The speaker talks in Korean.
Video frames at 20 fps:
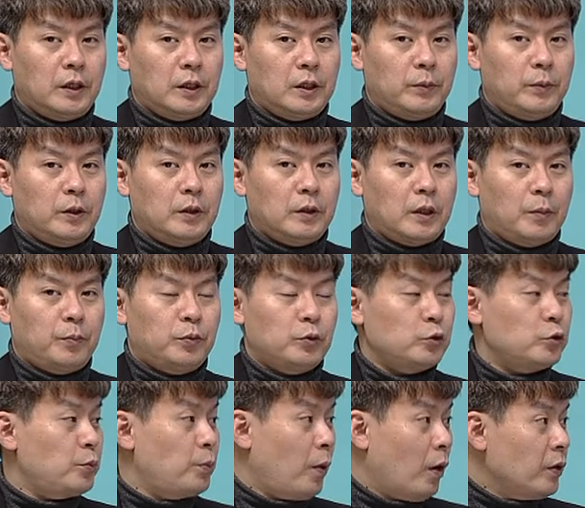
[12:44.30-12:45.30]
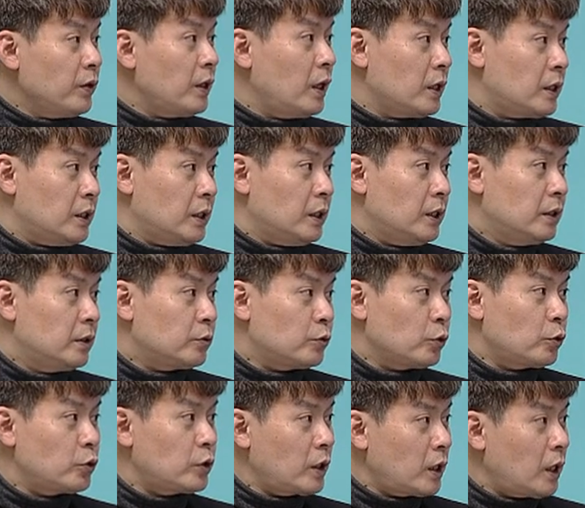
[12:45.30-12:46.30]
되면 앞으로 좀 먼 얘기
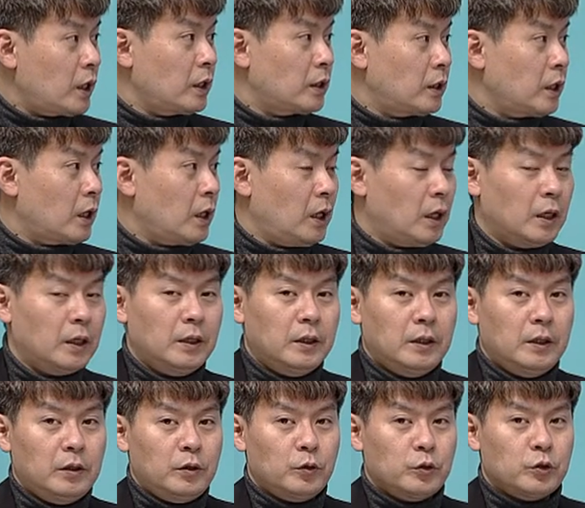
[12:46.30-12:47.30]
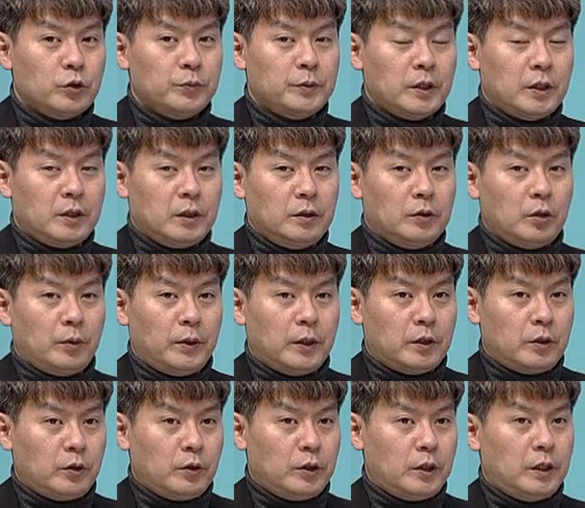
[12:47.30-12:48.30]
쪽으로 생각했다가 네. 요즘 이제
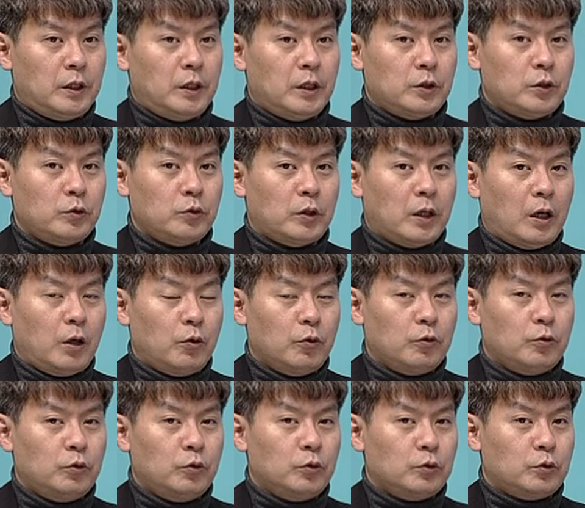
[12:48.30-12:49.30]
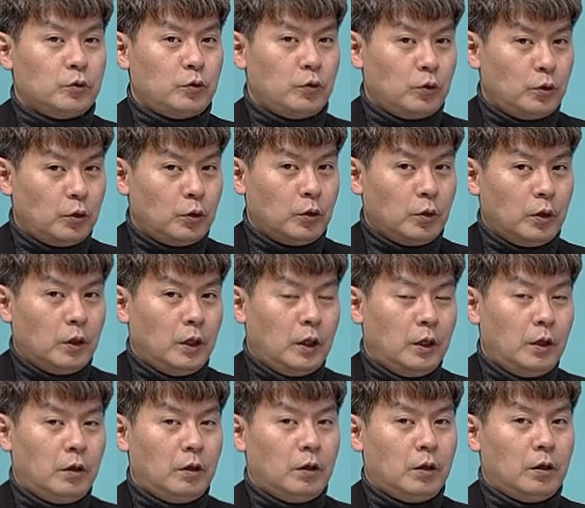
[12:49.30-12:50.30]
인터배터리에서도 나오고 또
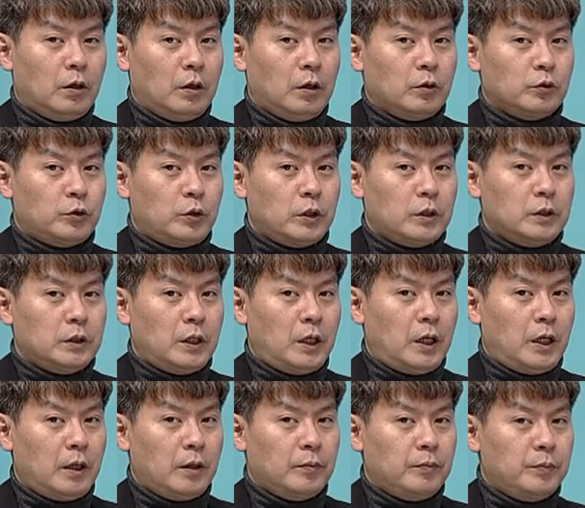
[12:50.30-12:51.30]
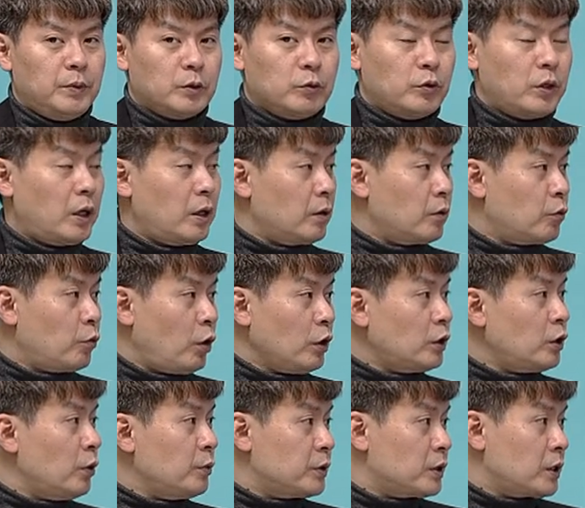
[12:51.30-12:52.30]
어, 최근에 미국의
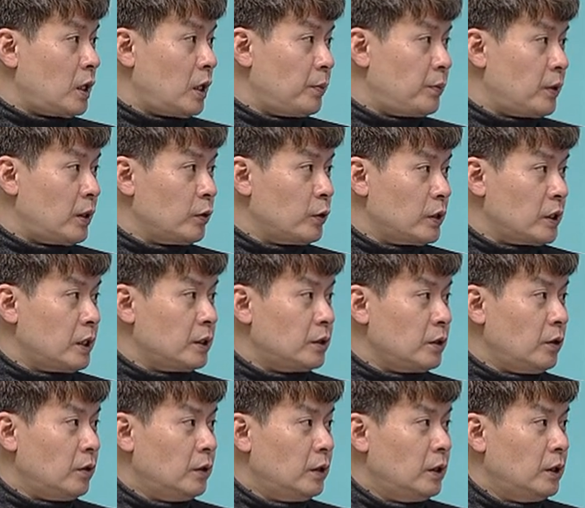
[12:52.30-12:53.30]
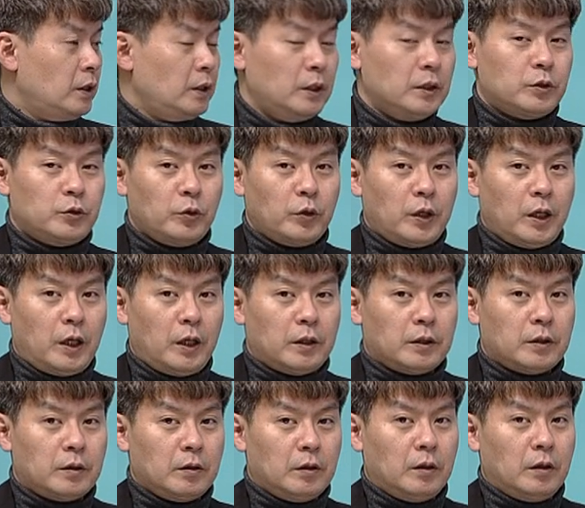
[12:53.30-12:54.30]
퀀텀 스케이프라는 회사 있죠. 네.
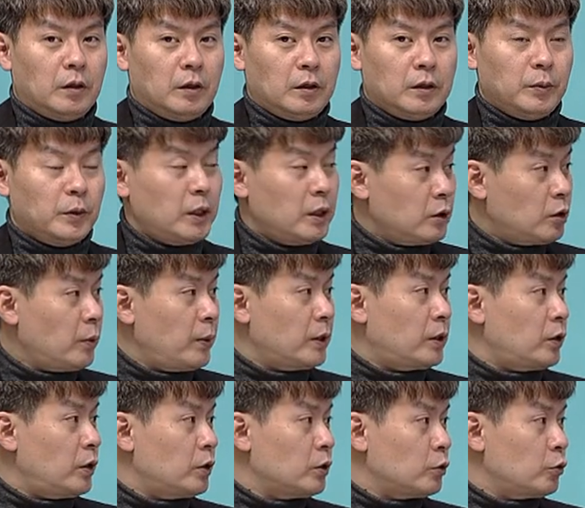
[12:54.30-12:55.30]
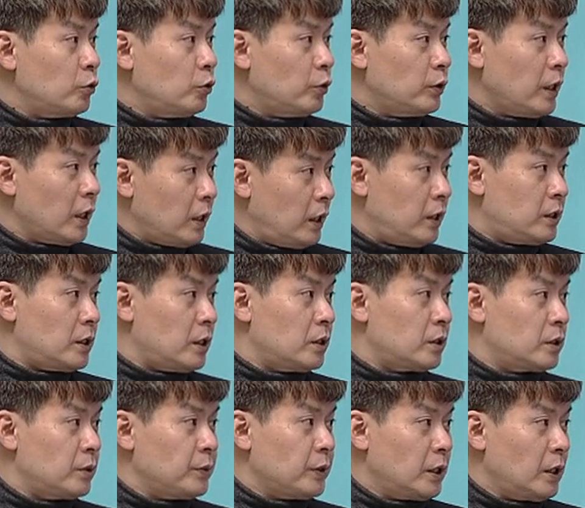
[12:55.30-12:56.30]
이쪽에 어, 이번에 인터베터에서도 얘기를 했지
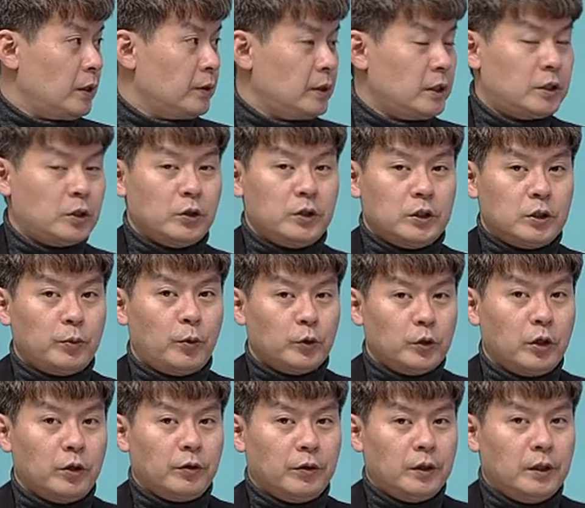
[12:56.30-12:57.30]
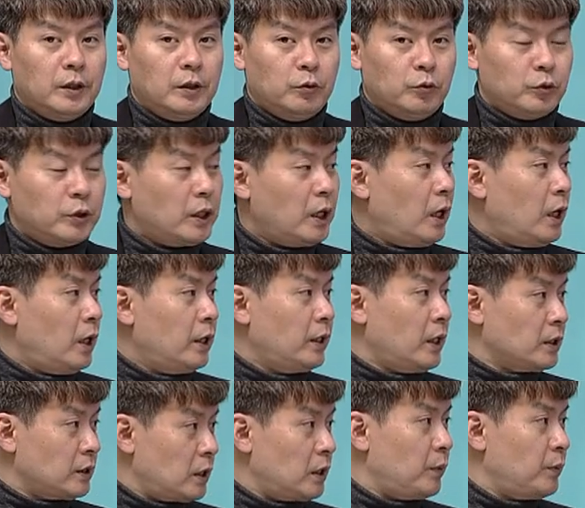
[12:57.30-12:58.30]
않습니까? 2025년 우리가
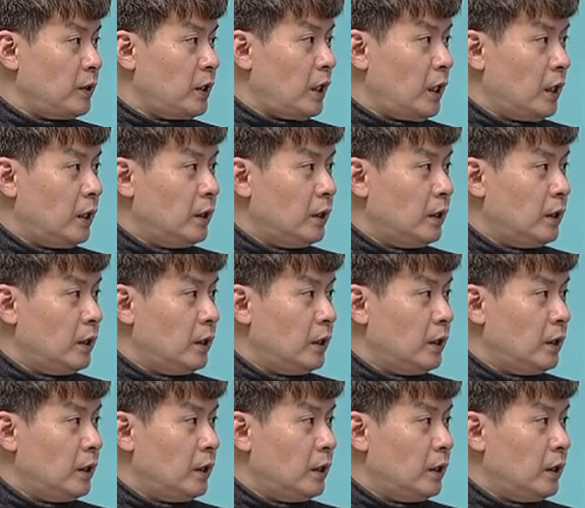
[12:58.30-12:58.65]
양산합니다.